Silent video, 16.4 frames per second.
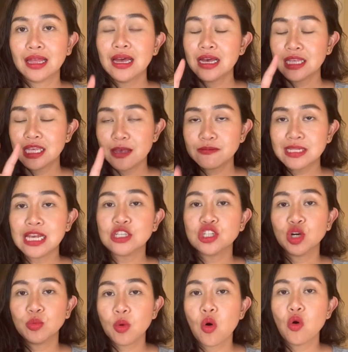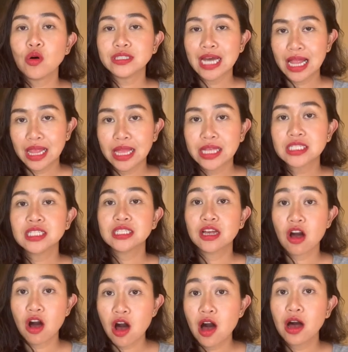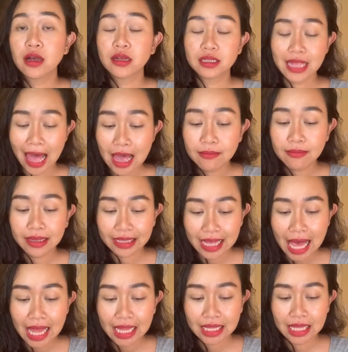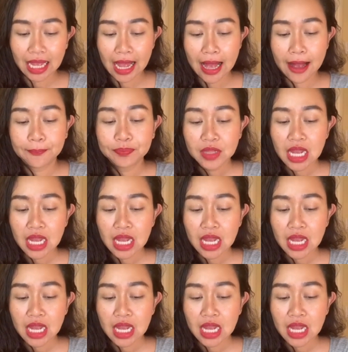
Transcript: 24 ชั่วโมง challenge ก็ได้เหมือนกันนะคะ